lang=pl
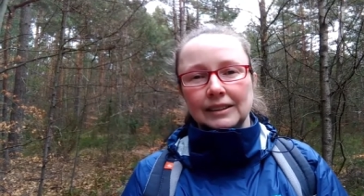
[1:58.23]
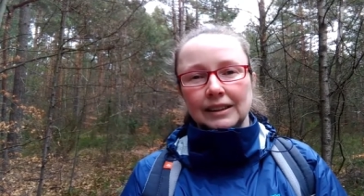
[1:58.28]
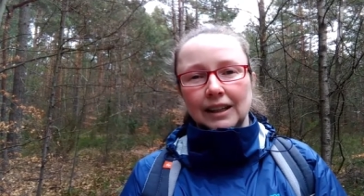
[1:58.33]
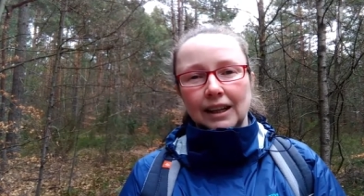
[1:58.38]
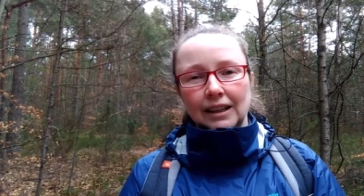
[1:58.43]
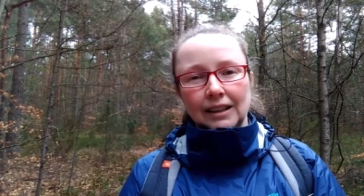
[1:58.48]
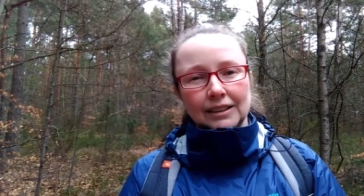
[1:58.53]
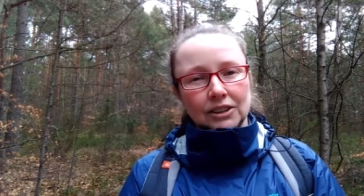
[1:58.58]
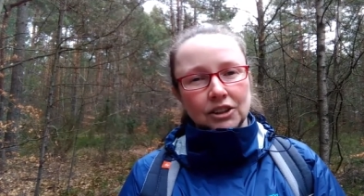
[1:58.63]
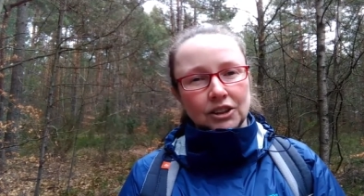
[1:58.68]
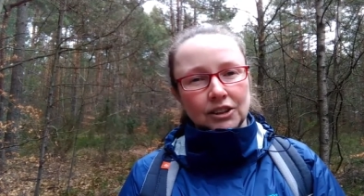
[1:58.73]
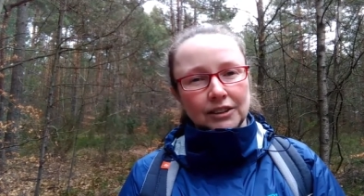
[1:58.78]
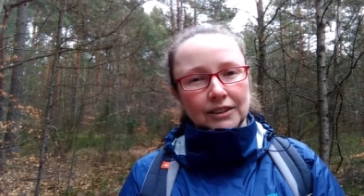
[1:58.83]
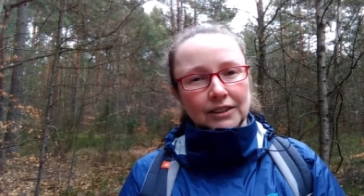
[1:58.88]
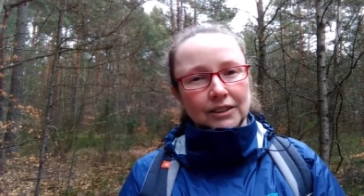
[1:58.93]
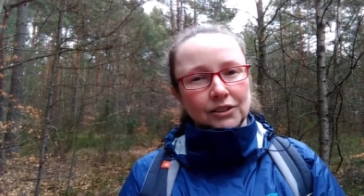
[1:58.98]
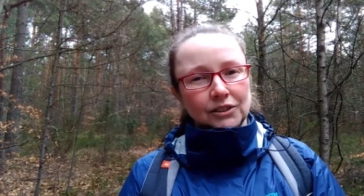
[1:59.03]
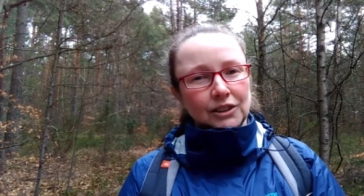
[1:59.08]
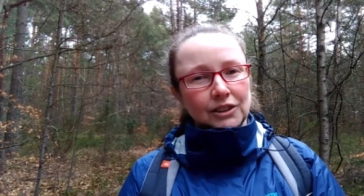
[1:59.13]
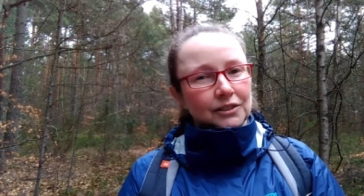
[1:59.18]
ale
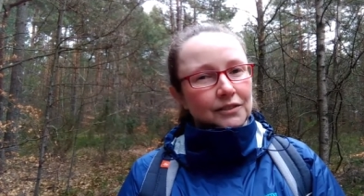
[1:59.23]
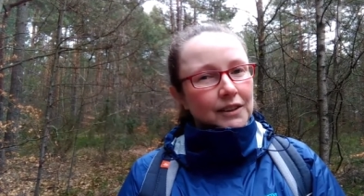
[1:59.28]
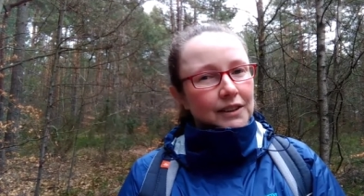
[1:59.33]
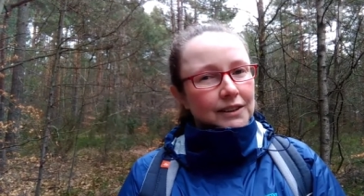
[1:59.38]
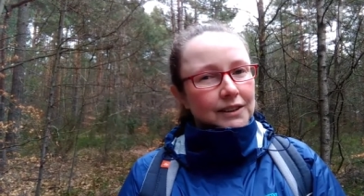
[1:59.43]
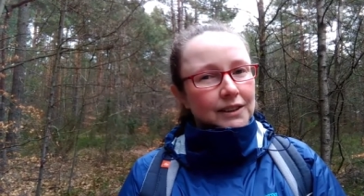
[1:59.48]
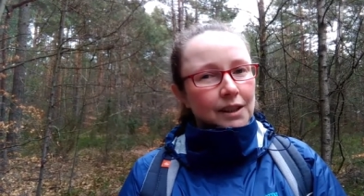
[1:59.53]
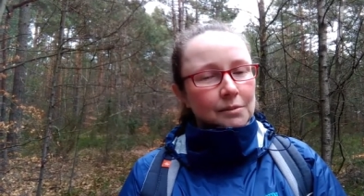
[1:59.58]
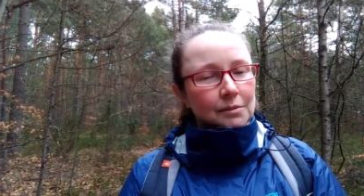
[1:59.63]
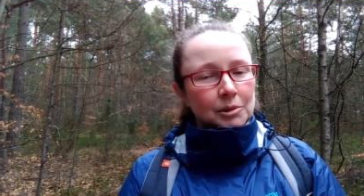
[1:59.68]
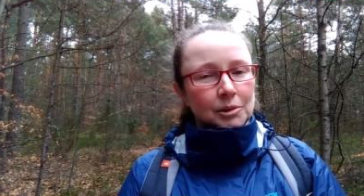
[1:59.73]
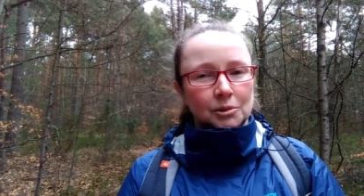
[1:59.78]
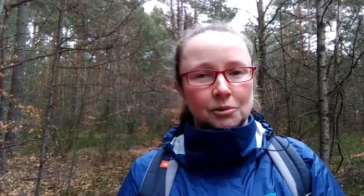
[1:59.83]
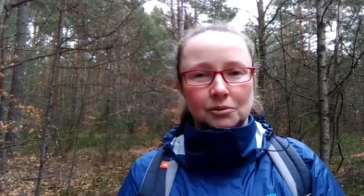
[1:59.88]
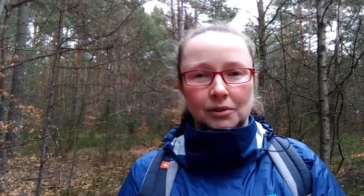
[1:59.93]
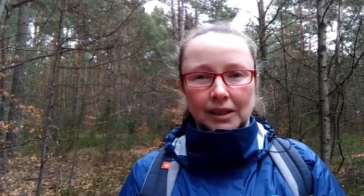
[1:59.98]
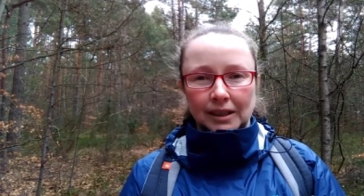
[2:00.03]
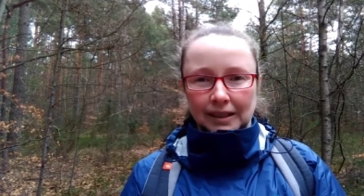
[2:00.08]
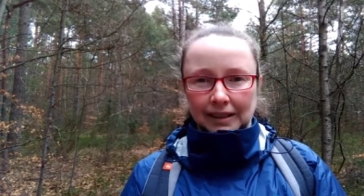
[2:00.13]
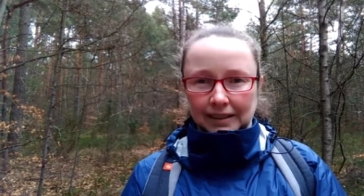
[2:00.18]
często nie zwracamy
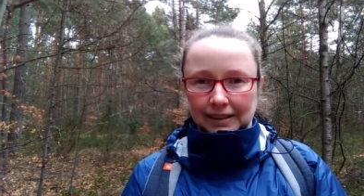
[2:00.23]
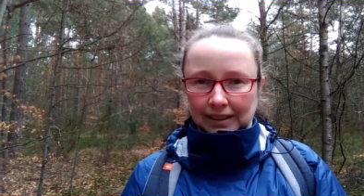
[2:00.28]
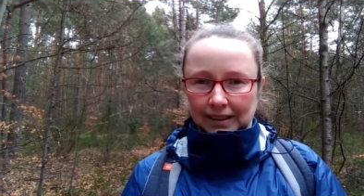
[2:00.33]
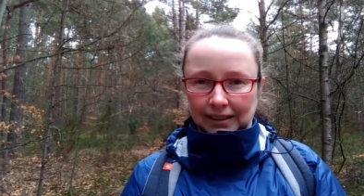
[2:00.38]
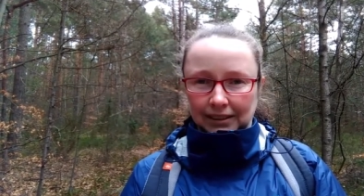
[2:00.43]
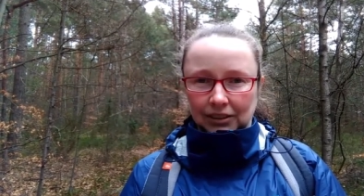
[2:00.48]
uwagi na